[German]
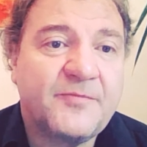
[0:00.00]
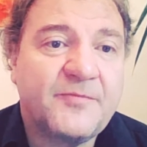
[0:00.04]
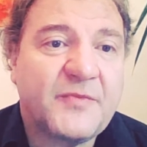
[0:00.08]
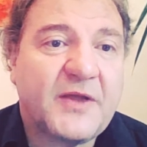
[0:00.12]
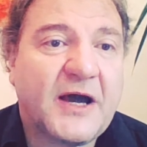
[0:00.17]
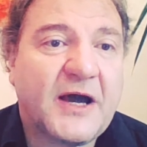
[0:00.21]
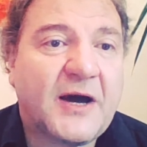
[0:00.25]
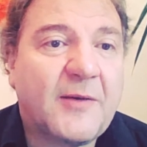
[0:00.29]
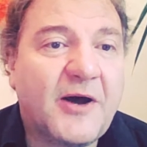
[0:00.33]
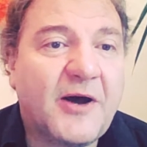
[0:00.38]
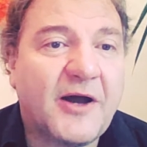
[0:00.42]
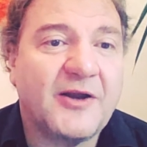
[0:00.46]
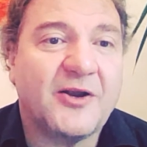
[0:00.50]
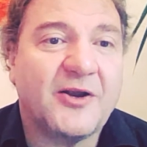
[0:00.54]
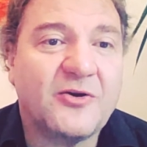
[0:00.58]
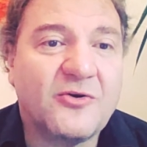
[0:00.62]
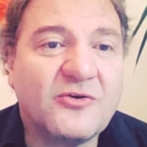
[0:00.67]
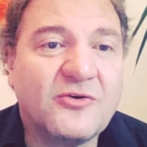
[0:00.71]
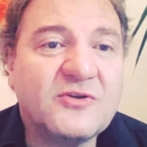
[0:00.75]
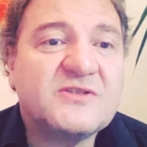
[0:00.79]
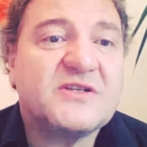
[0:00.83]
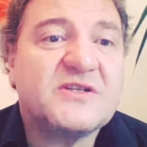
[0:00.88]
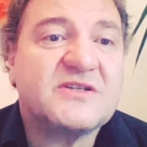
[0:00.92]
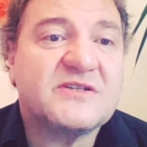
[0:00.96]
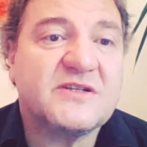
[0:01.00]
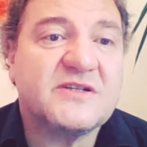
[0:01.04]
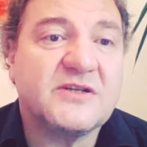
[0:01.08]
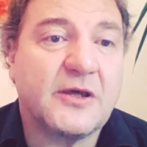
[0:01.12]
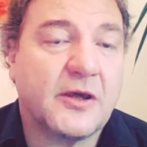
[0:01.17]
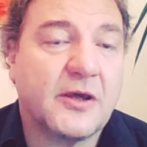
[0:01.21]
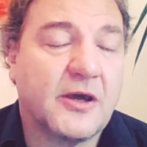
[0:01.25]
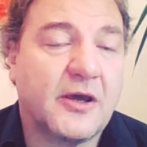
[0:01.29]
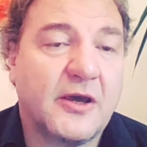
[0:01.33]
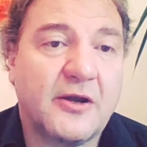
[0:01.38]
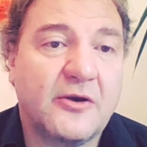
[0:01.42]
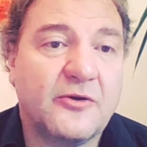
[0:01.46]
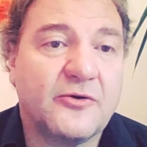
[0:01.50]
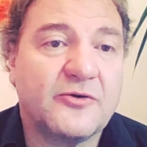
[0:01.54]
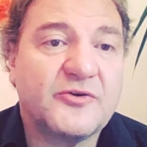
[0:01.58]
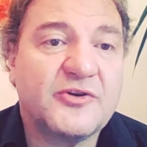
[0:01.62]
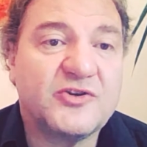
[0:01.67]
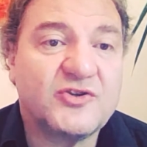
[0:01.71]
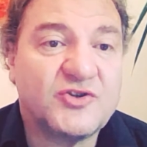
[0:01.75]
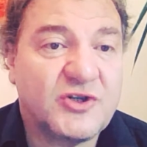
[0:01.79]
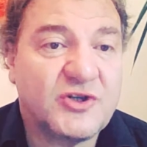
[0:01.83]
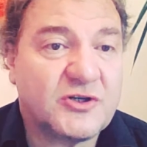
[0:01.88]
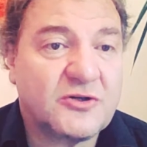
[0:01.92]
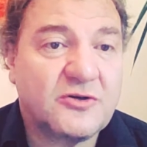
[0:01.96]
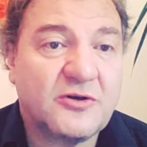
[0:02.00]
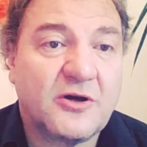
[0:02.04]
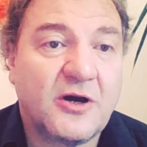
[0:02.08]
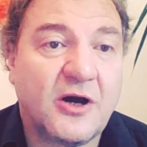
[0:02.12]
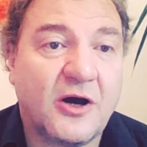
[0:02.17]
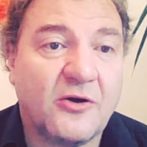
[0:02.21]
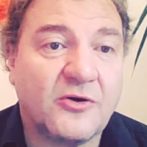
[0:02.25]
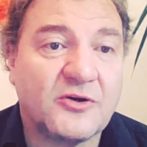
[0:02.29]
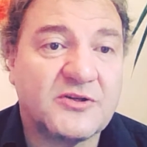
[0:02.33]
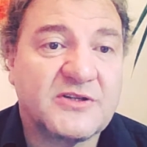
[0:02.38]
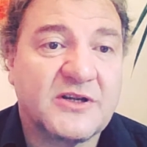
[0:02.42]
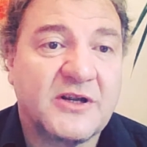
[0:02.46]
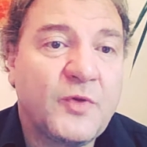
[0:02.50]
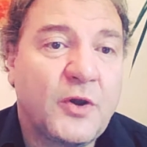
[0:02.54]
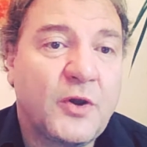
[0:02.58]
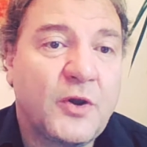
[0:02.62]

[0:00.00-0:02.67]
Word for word: Aber eine grundsätzliche Regelung, die steht noch aus.